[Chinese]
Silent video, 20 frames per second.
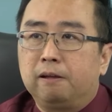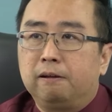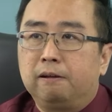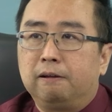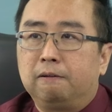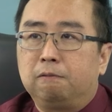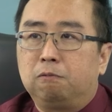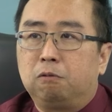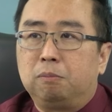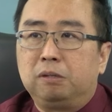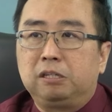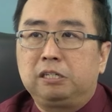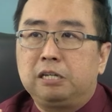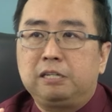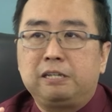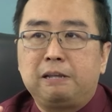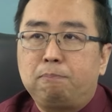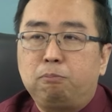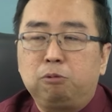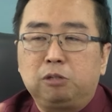呃，我们
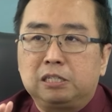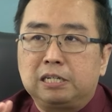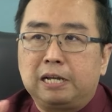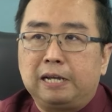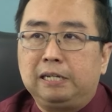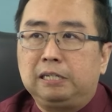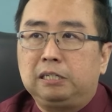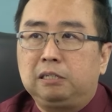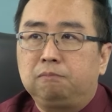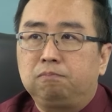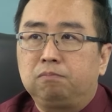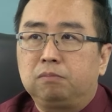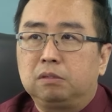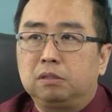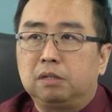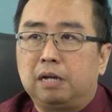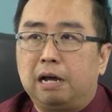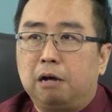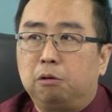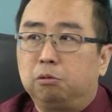现在不在
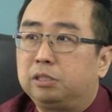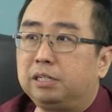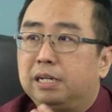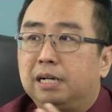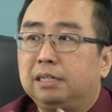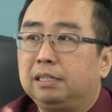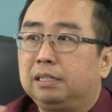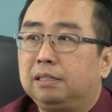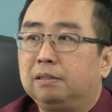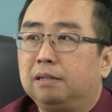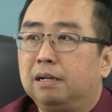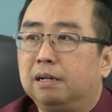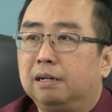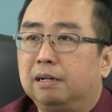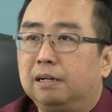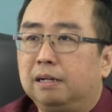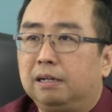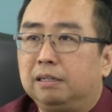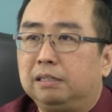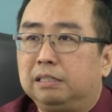好像
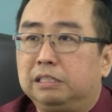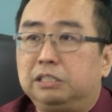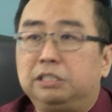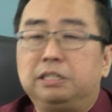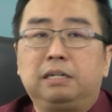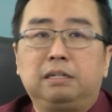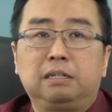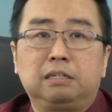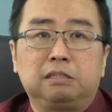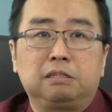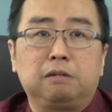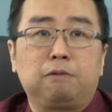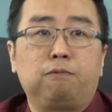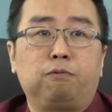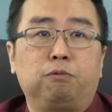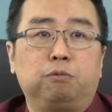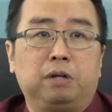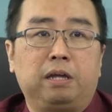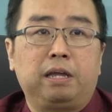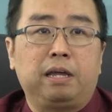啊以前的政
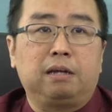府那